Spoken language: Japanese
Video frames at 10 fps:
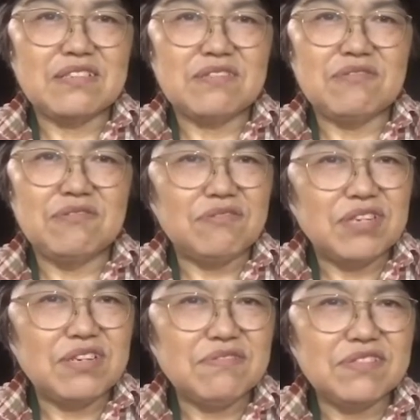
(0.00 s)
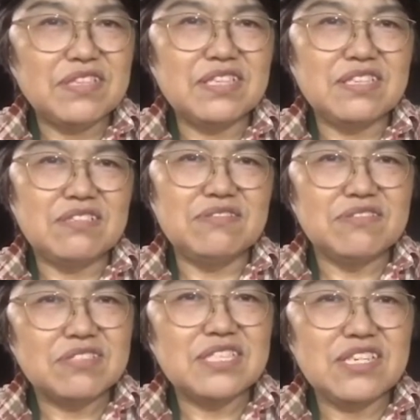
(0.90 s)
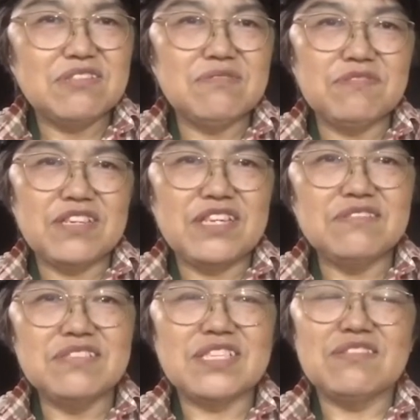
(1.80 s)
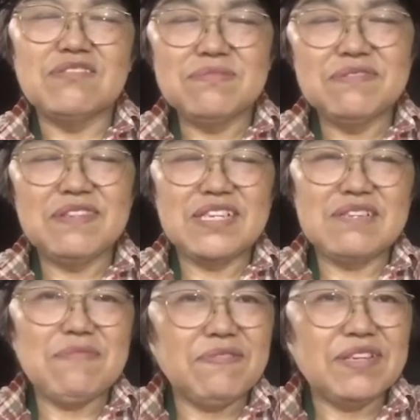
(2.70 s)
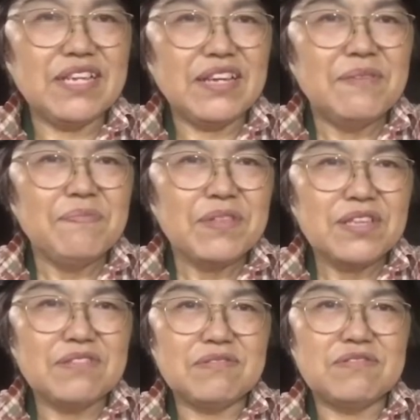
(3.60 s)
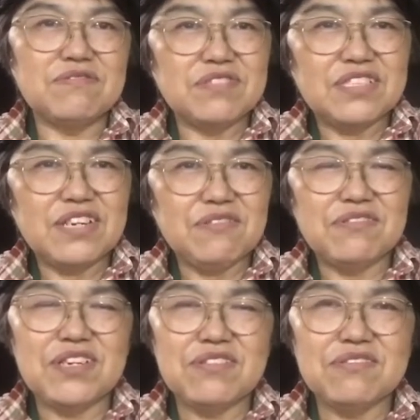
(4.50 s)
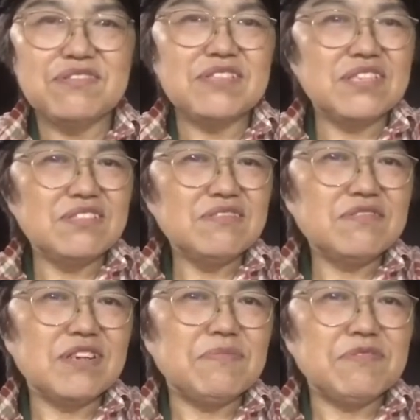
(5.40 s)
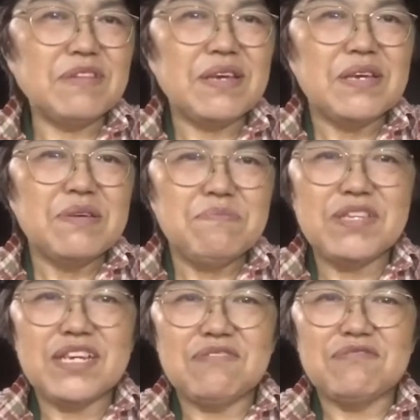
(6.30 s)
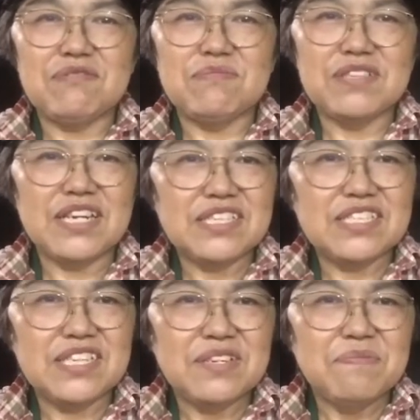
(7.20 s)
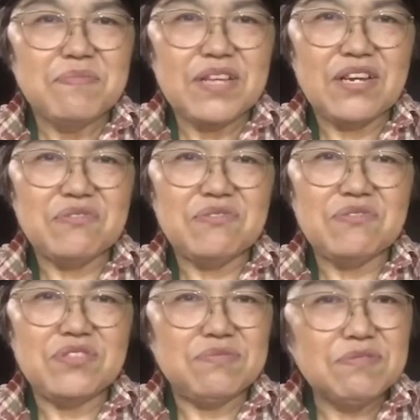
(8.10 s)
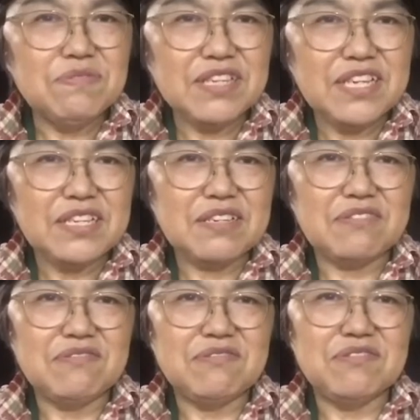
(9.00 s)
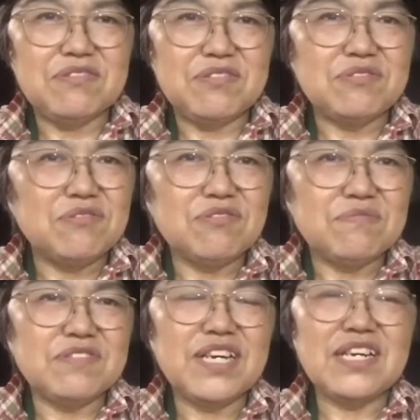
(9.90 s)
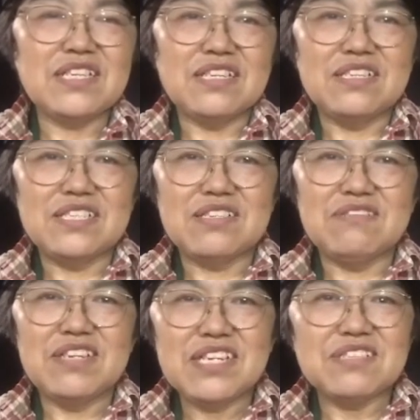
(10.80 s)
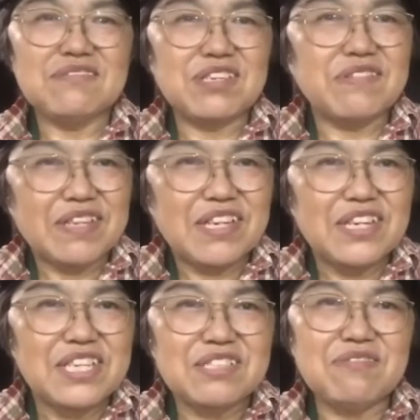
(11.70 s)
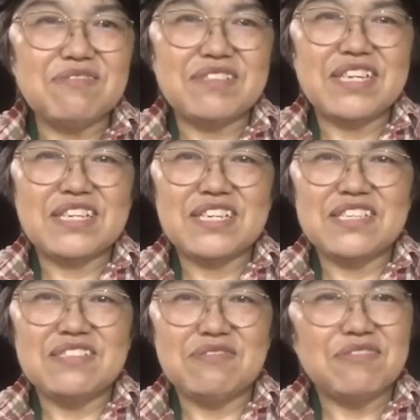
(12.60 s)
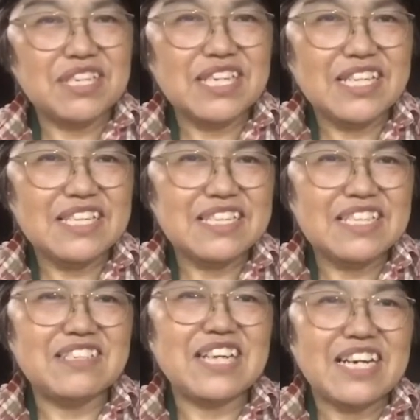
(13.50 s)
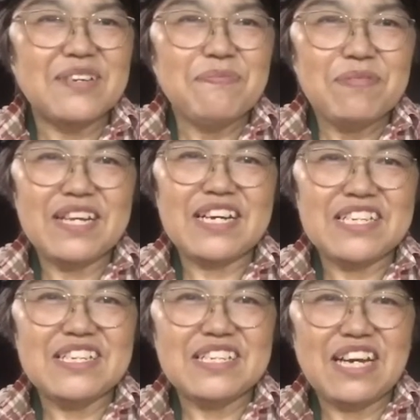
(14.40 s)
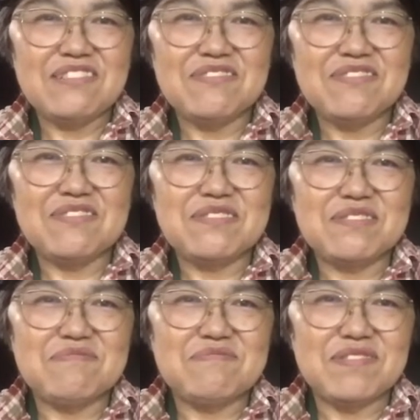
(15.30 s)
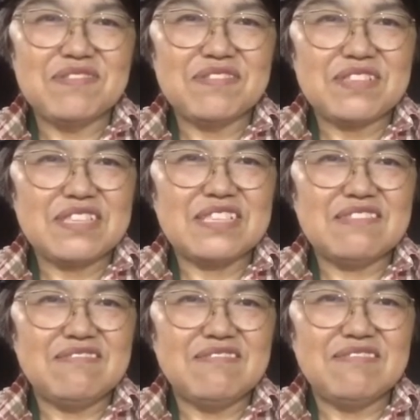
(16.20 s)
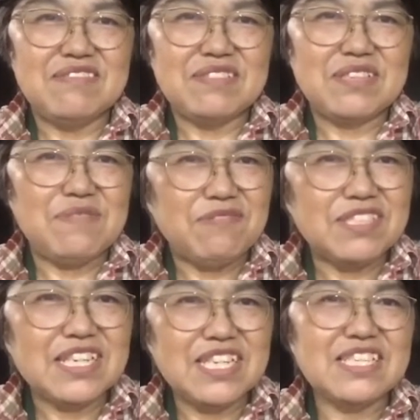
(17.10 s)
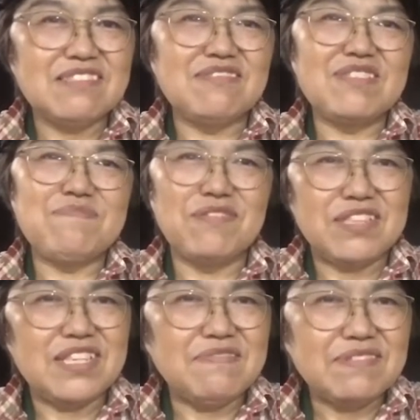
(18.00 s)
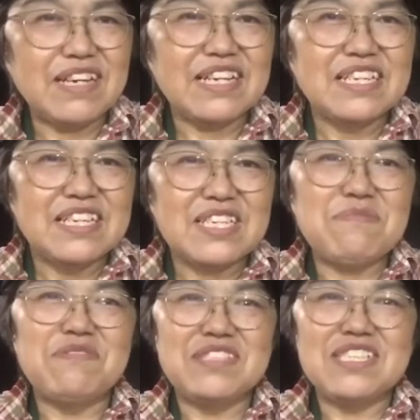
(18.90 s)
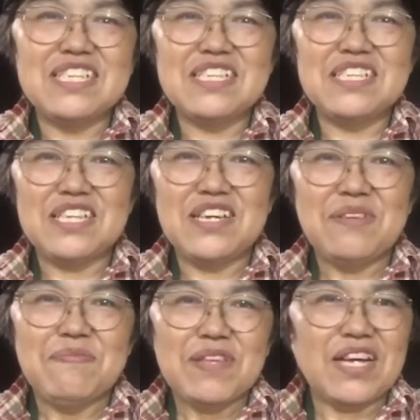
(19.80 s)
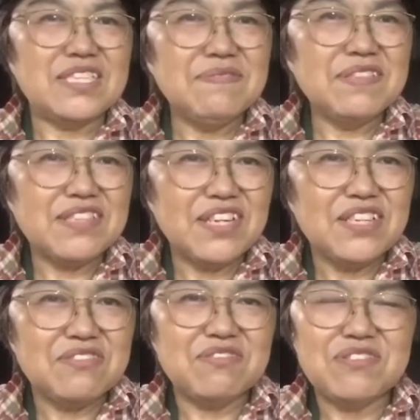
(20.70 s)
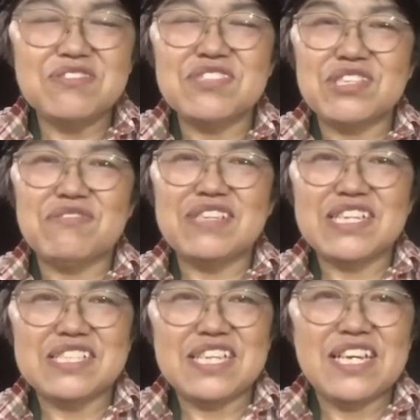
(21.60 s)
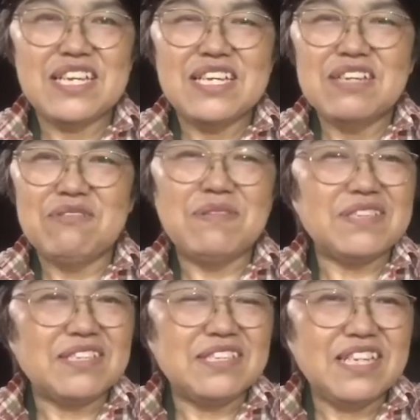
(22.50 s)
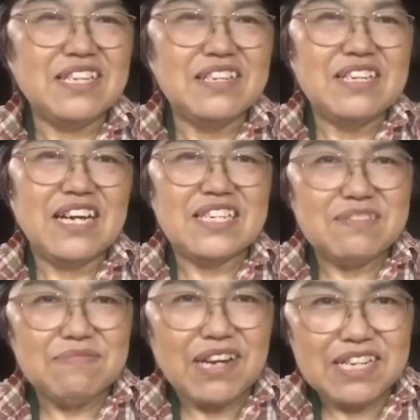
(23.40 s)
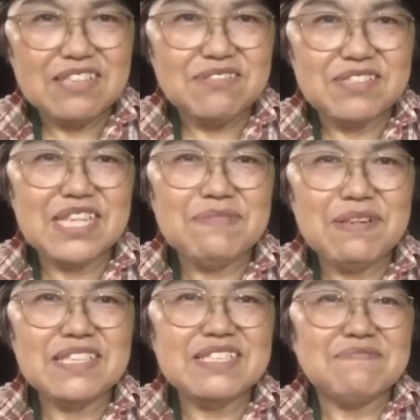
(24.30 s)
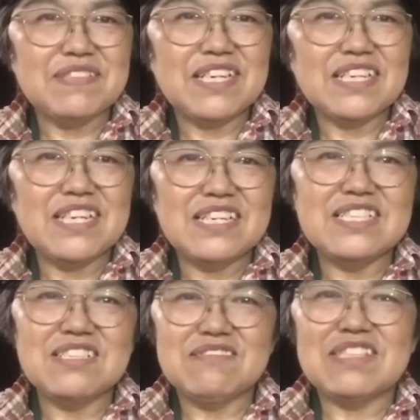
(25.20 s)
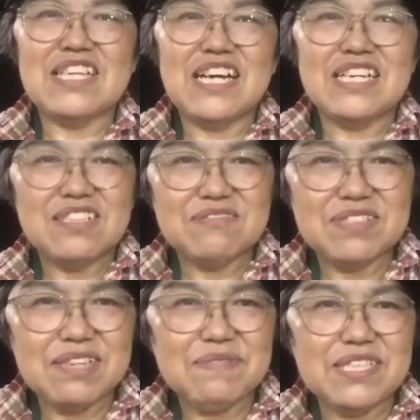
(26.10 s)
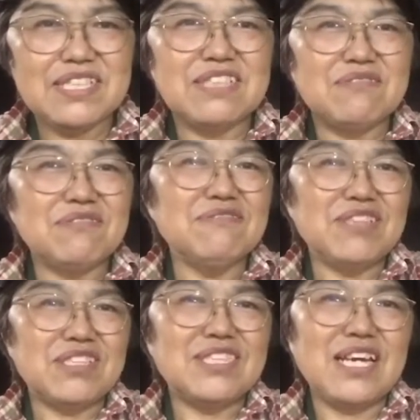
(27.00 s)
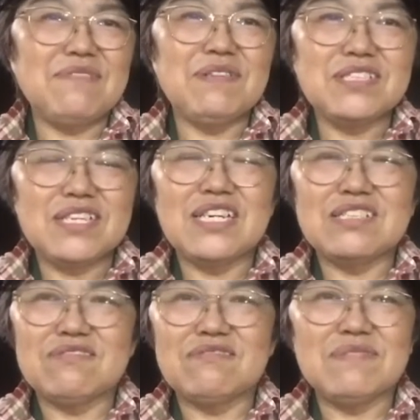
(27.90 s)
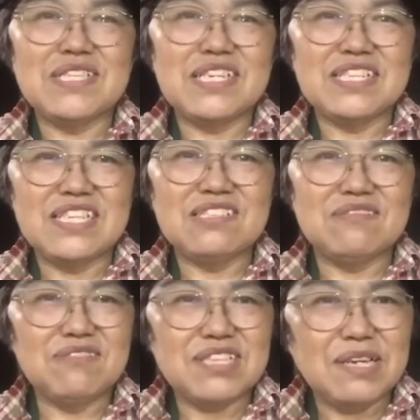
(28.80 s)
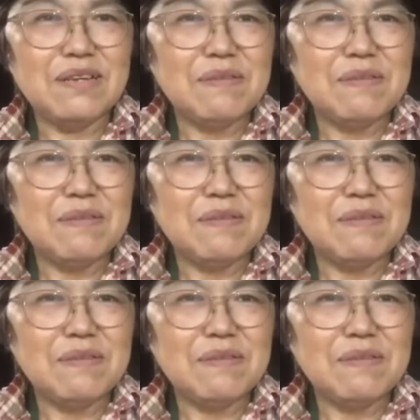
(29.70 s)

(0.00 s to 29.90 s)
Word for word: こうお礼を言うっていう人もねいるんですけど自分はね今までそういうふうにねお礼を言ってる人とかもね見たこともないしあの自分もねこう言うこともなかったんですけどなんかその日はねすごくね上機嫌っていうかなんかねあのもう気持ちがねすごいポジティブな気持ちになってて初めてねちょっと勇気を出しておばちゃんにね「あいつもありがとうございます」みたいな「綺麗にしてくれてありがとうございます」っていうことをね伝えましたらそのおばちゃんがねすごいね